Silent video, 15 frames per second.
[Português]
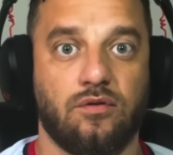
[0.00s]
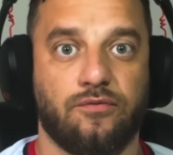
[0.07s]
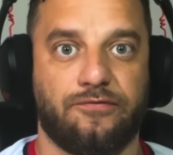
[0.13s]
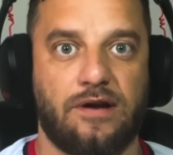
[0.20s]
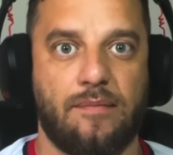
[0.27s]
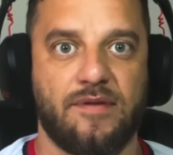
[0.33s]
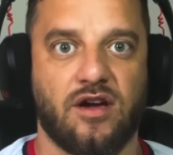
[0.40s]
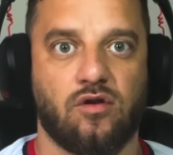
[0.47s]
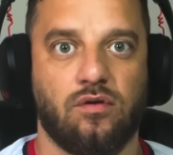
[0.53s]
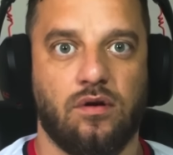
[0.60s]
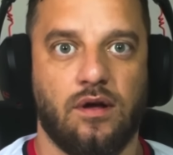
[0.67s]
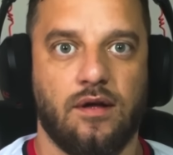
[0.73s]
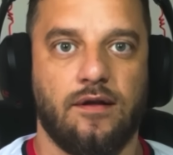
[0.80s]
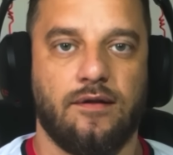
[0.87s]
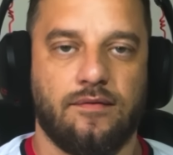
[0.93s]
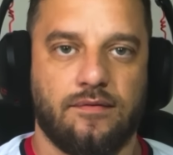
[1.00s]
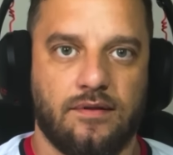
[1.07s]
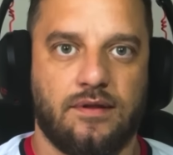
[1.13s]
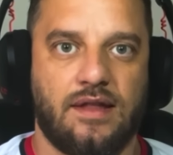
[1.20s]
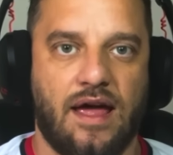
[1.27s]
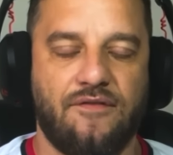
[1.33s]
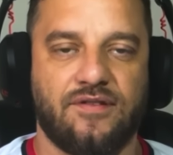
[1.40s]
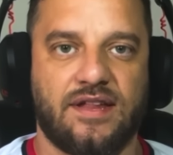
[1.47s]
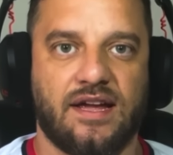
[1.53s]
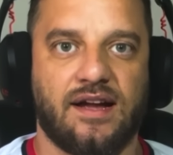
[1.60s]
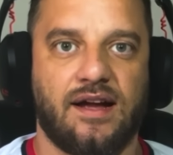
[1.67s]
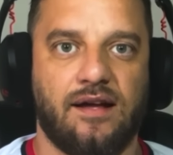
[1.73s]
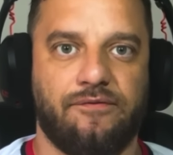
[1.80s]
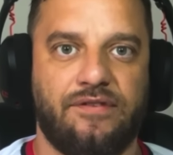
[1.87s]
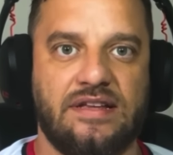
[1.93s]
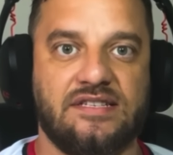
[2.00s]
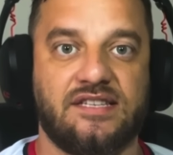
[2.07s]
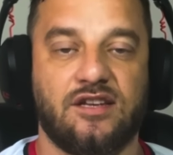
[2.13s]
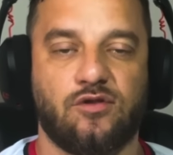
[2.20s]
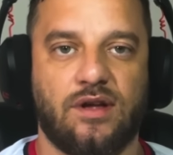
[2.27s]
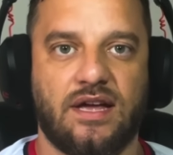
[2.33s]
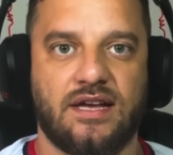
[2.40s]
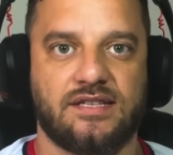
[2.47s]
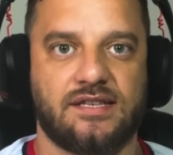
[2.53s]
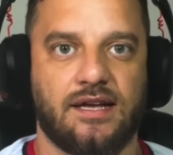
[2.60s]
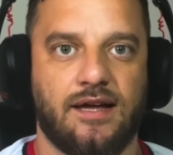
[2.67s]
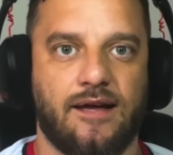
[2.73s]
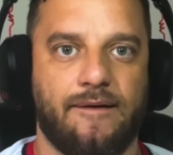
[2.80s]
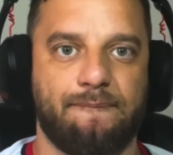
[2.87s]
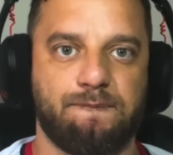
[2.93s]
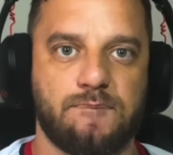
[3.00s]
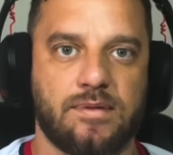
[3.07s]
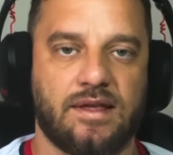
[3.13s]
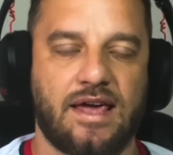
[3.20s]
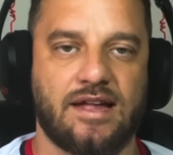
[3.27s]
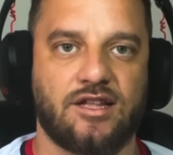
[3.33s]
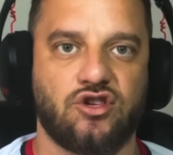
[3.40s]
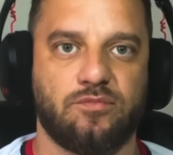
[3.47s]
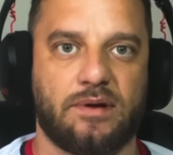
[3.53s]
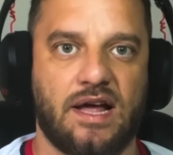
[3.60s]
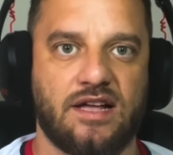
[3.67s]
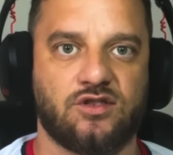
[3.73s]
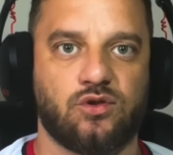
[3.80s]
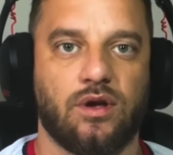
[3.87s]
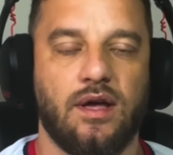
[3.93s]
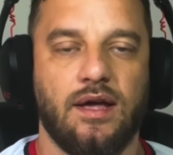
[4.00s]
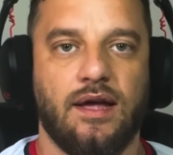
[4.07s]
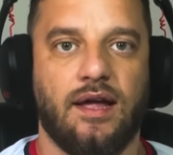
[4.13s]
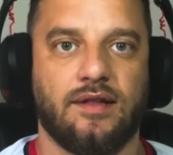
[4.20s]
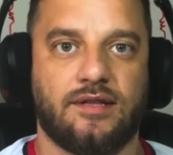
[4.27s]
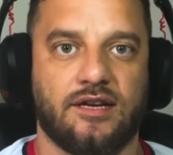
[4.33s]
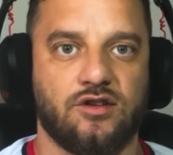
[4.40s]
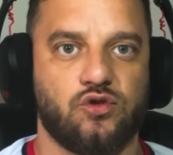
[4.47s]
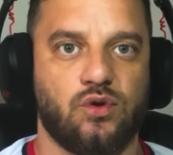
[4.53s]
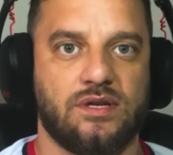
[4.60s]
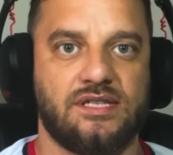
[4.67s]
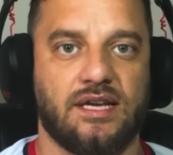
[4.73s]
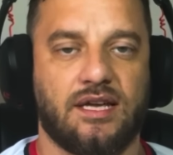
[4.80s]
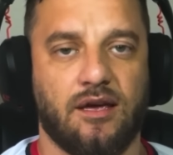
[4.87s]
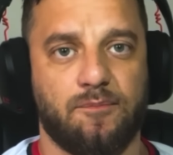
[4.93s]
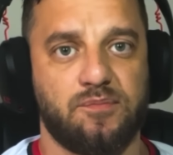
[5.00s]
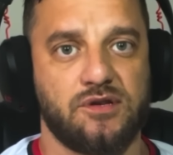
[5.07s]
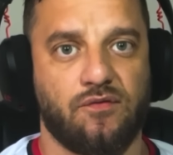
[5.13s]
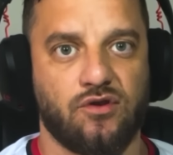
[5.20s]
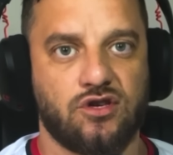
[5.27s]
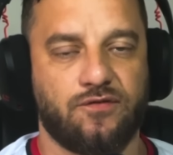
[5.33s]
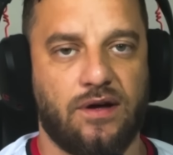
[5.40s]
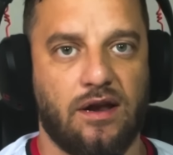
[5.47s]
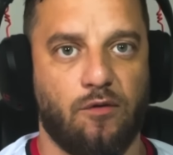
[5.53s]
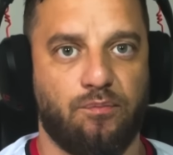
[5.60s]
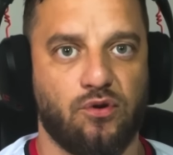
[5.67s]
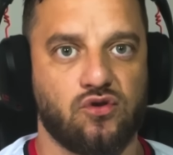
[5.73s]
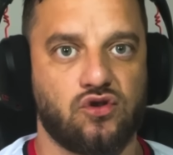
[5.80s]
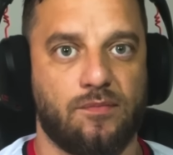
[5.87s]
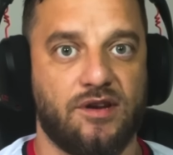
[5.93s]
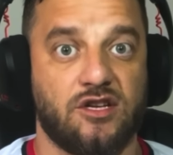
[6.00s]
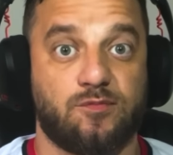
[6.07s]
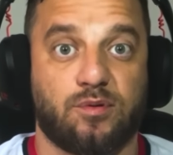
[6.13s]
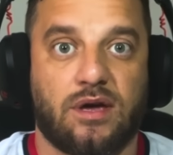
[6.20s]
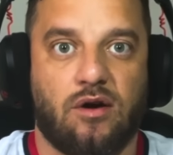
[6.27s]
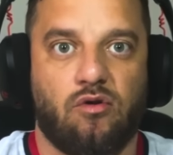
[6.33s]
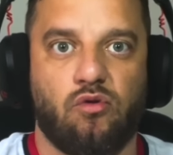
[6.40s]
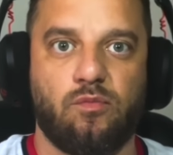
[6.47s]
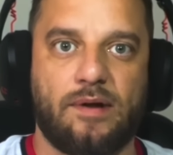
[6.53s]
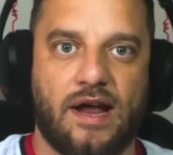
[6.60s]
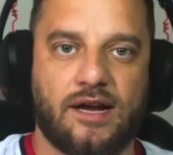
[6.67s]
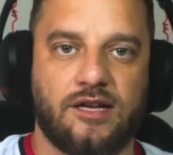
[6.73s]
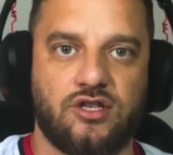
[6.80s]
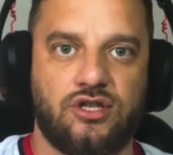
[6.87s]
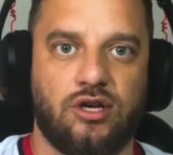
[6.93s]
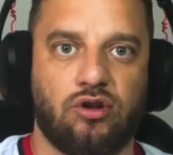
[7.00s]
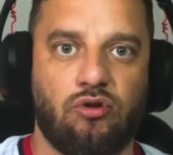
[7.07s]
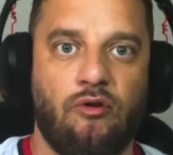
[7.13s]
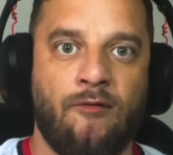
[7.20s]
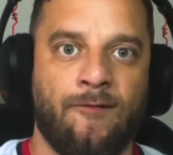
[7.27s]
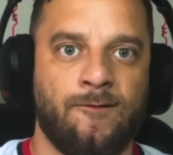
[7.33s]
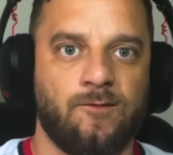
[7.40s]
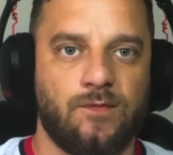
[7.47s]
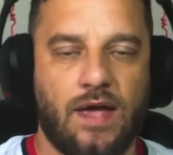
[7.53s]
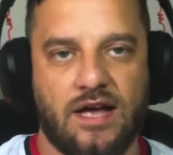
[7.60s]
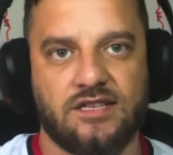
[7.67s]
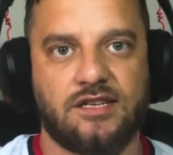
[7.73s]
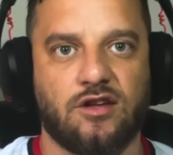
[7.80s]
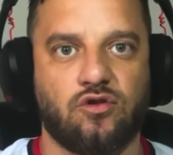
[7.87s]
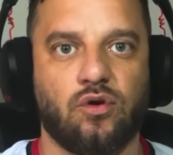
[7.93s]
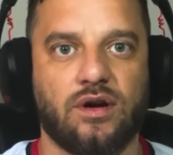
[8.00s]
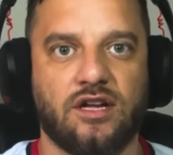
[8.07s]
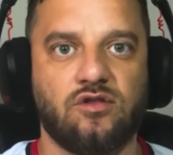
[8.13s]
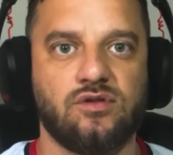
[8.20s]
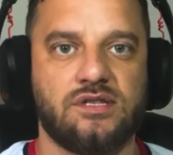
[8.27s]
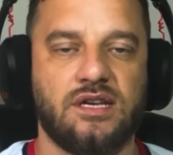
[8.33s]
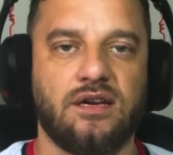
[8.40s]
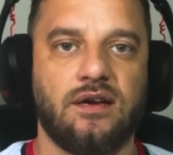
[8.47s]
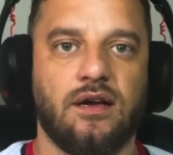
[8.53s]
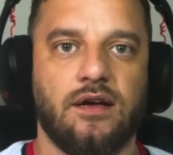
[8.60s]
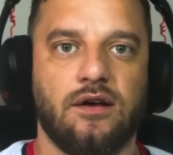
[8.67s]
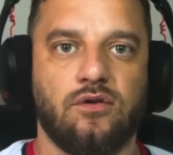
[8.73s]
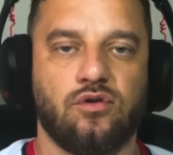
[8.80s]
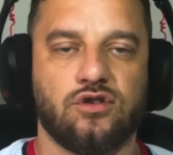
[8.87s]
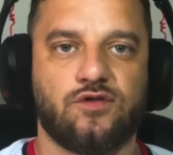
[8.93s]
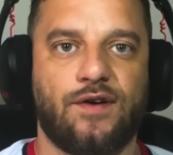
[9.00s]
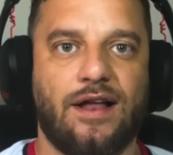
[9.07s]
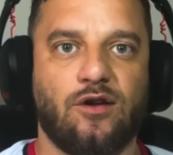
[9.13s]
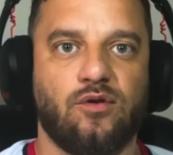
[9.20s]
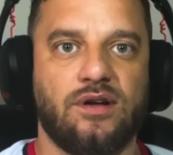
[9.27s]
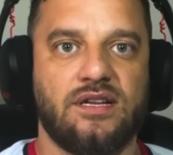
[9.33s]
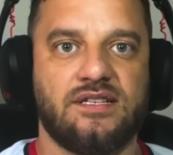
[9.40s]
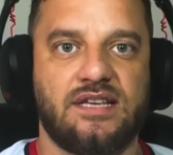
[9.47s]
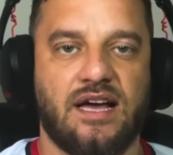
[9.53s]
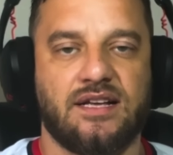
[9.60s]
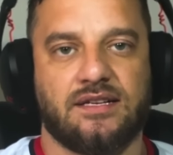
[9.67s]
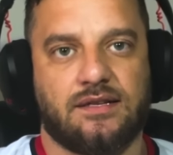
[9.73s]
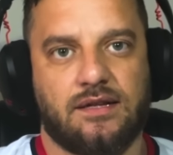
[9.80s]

O Flamengo deve ter vencido aí essa queda de braço entre as duas equipes. Eu vou te falar um pouco sobre isso, porque o Bragantino aceitou reduzir os valores,